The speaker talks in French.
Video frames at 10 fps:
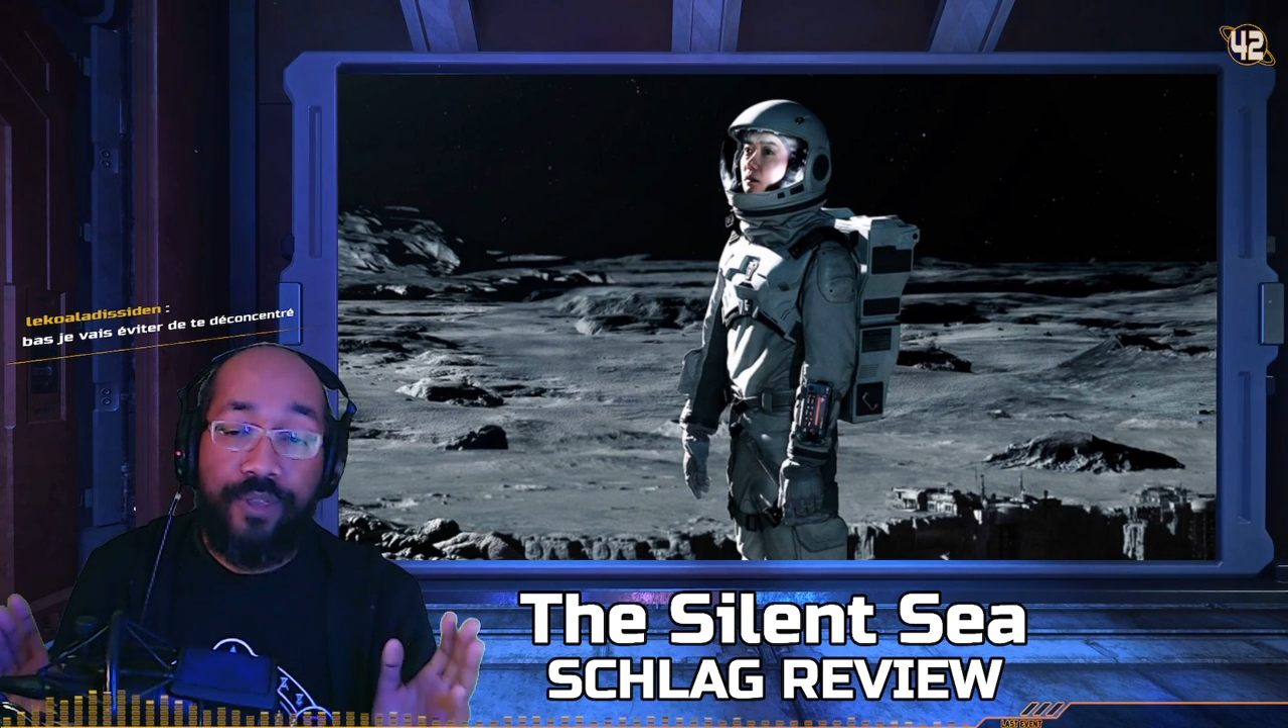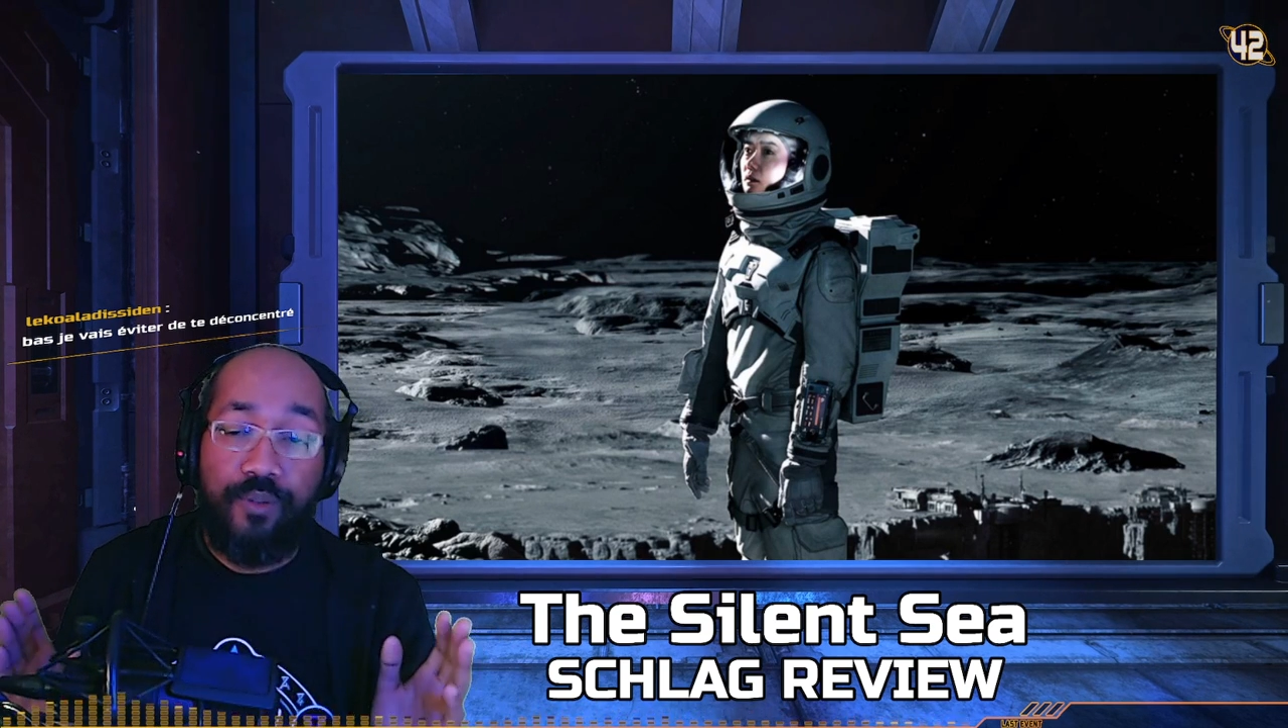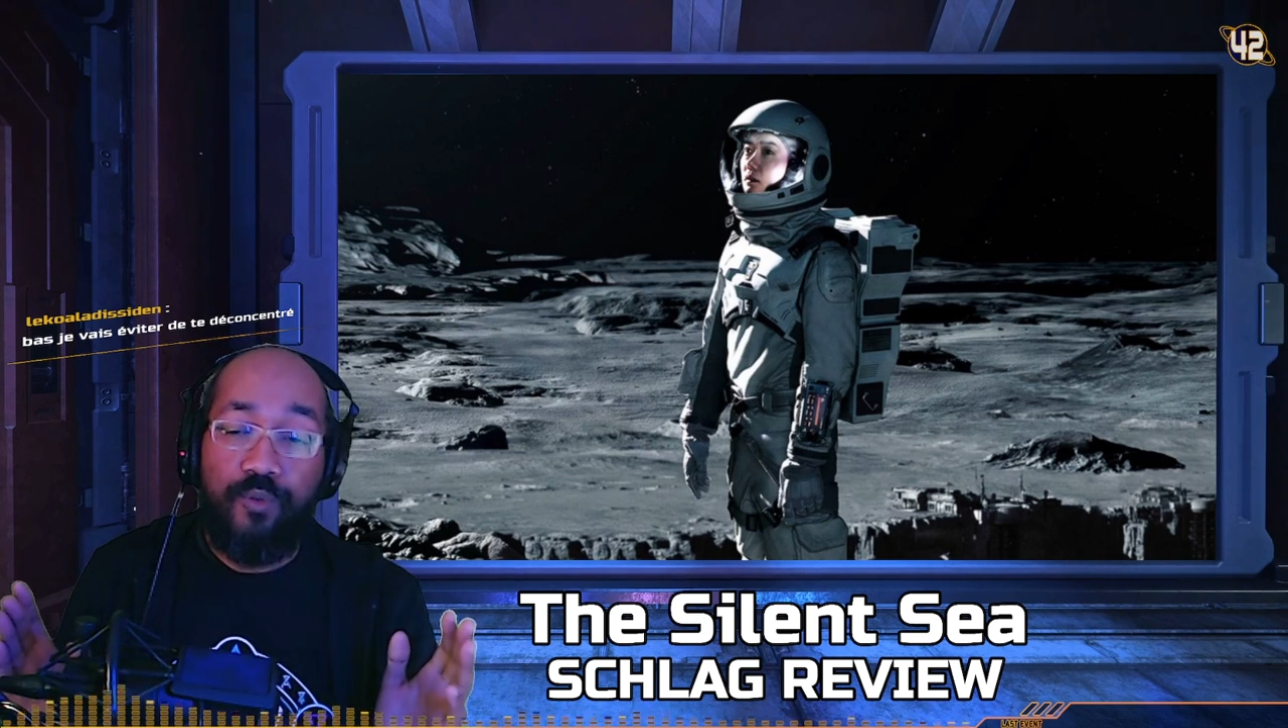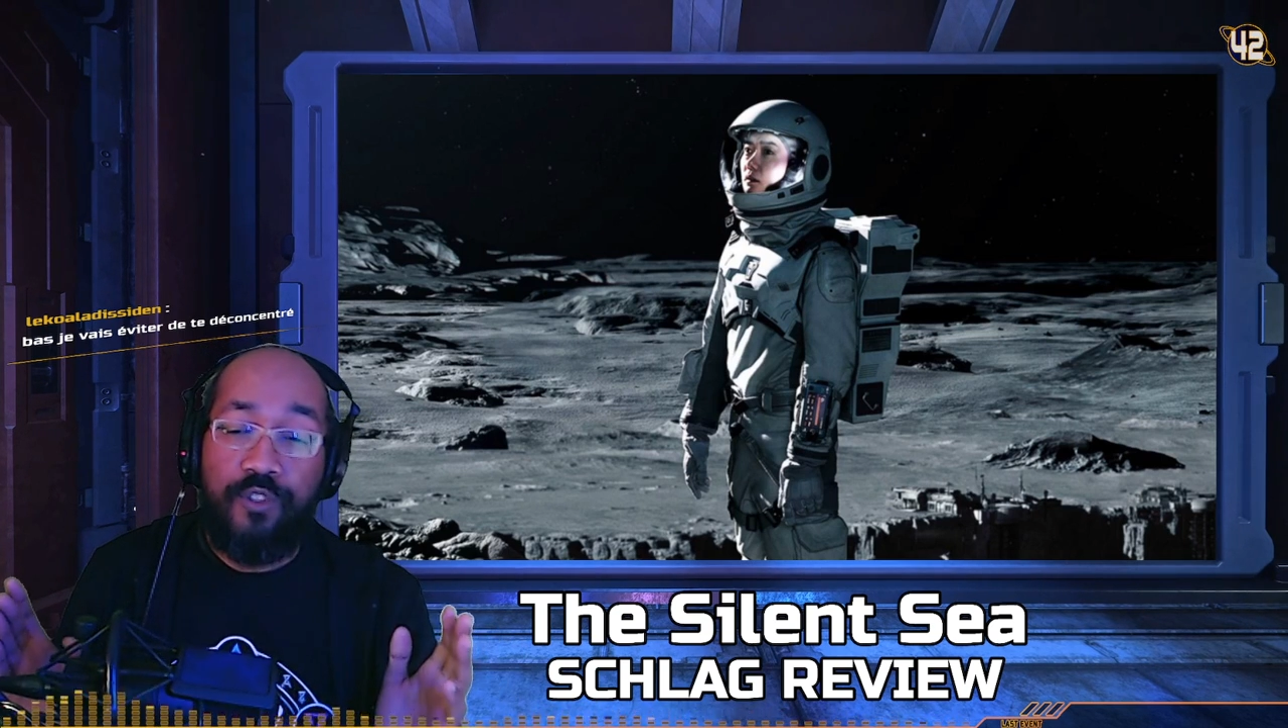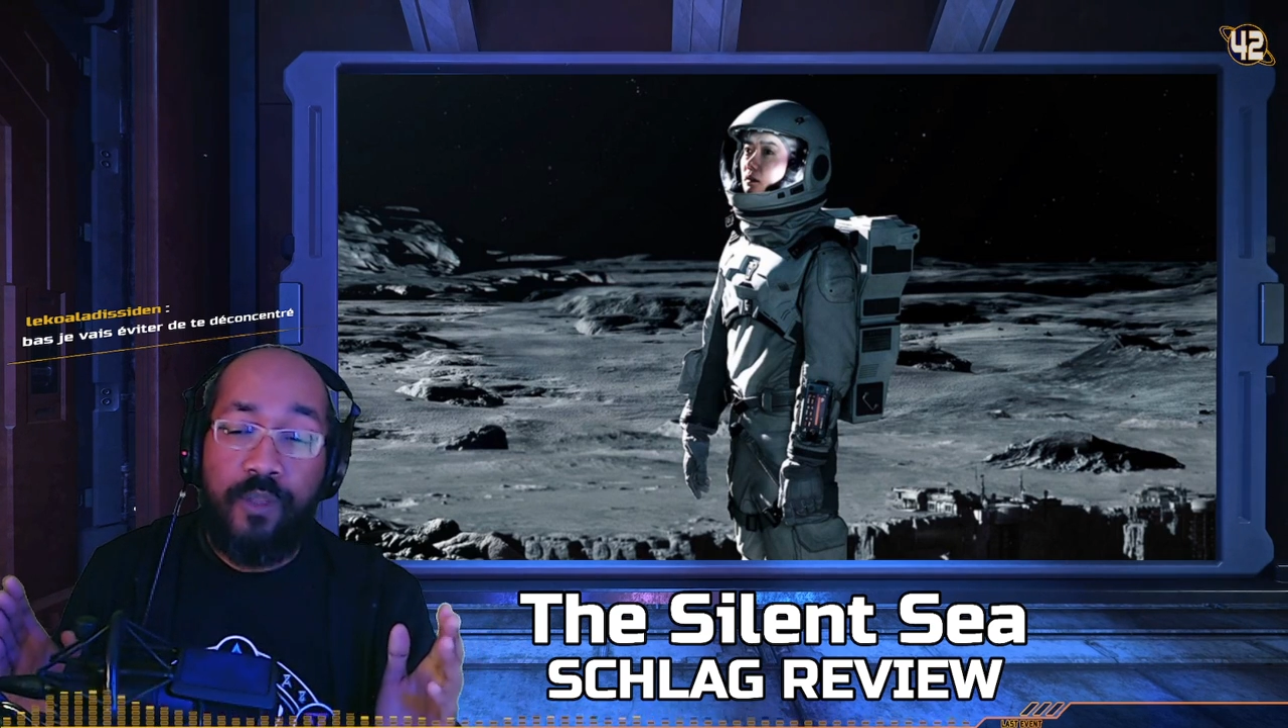en
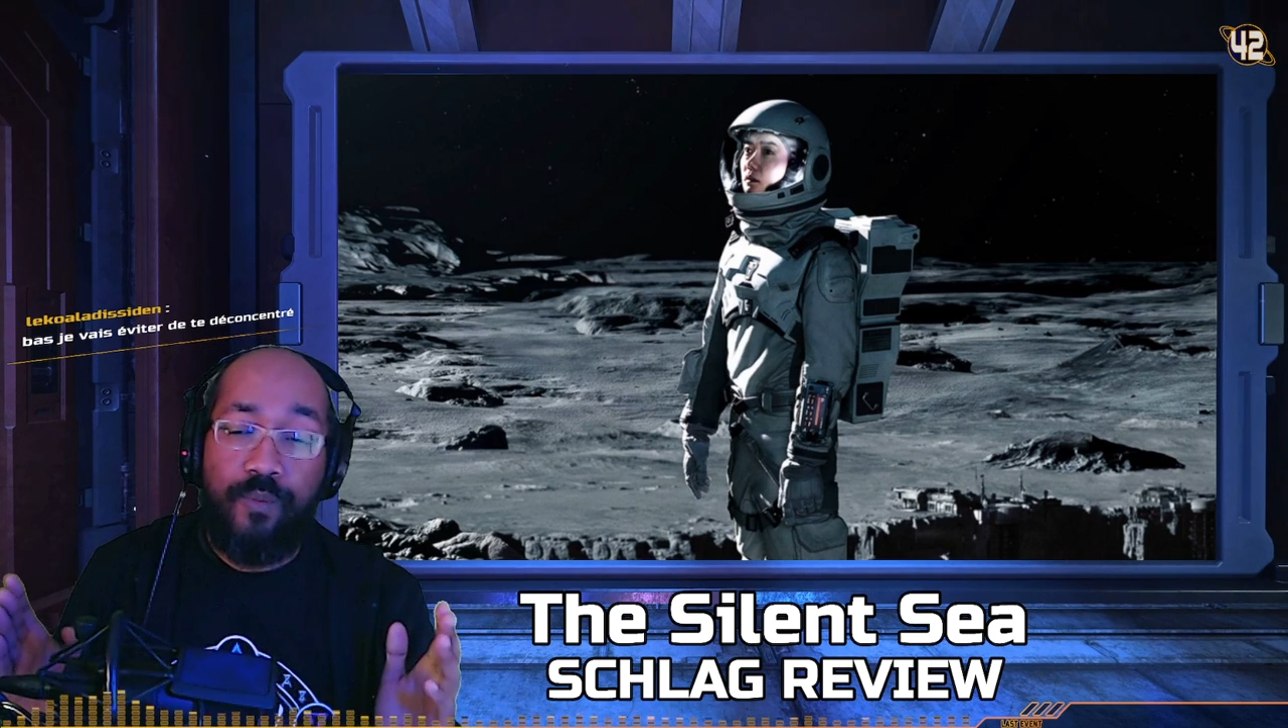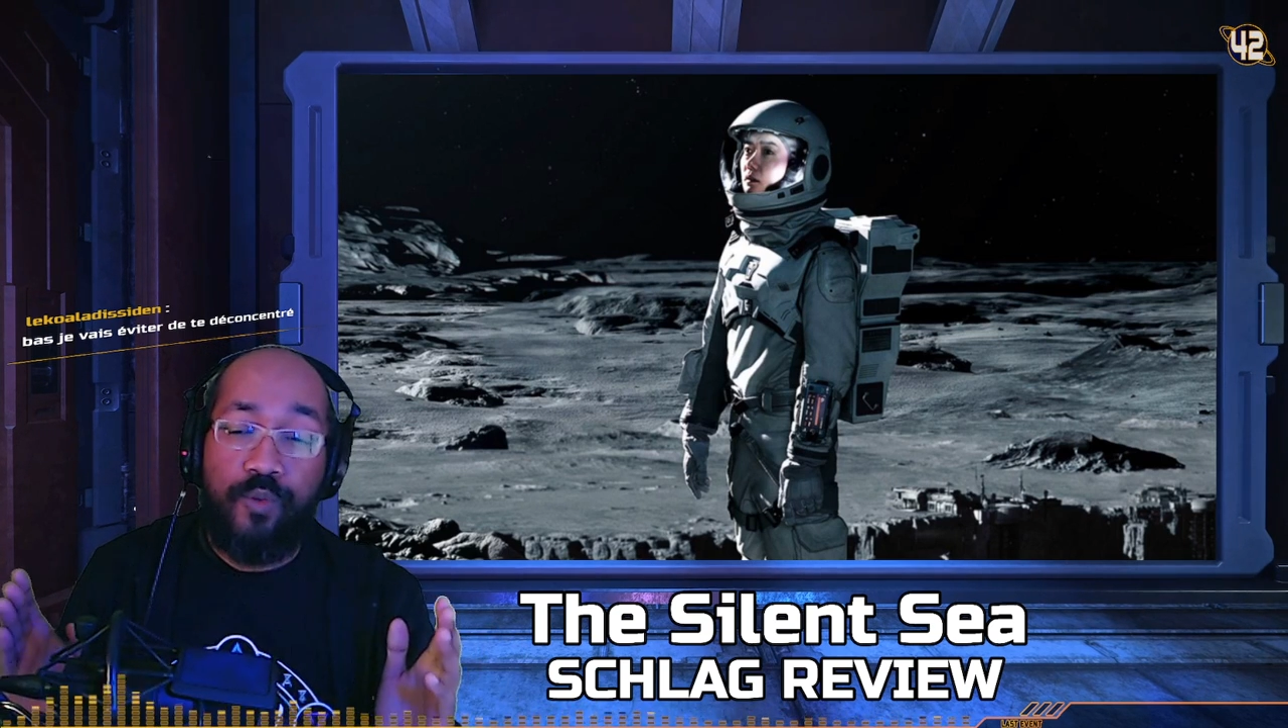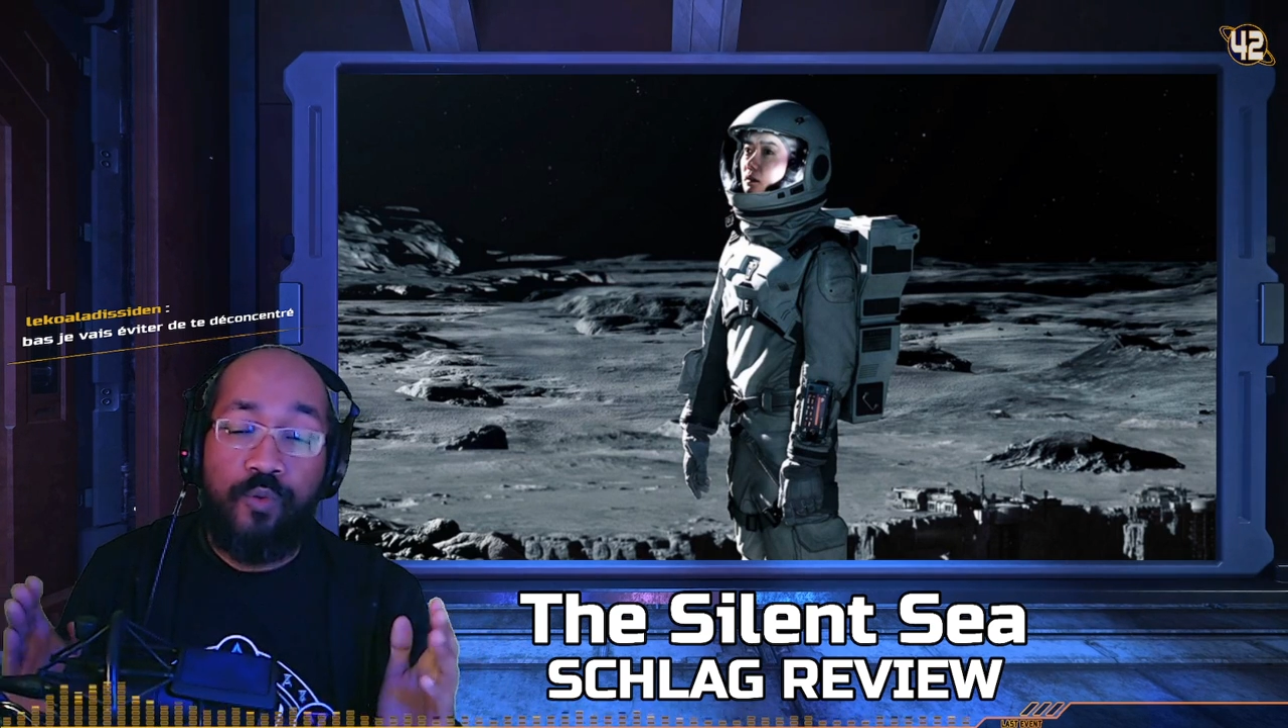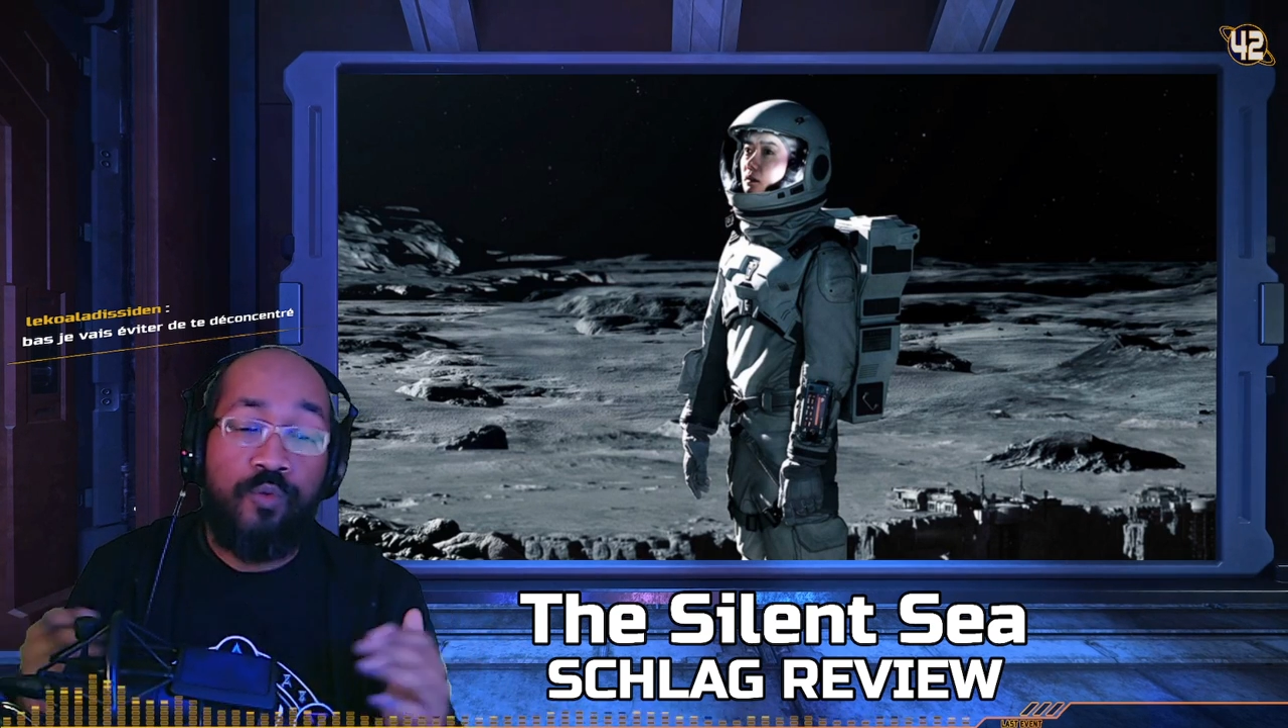fait, nous sommes dans,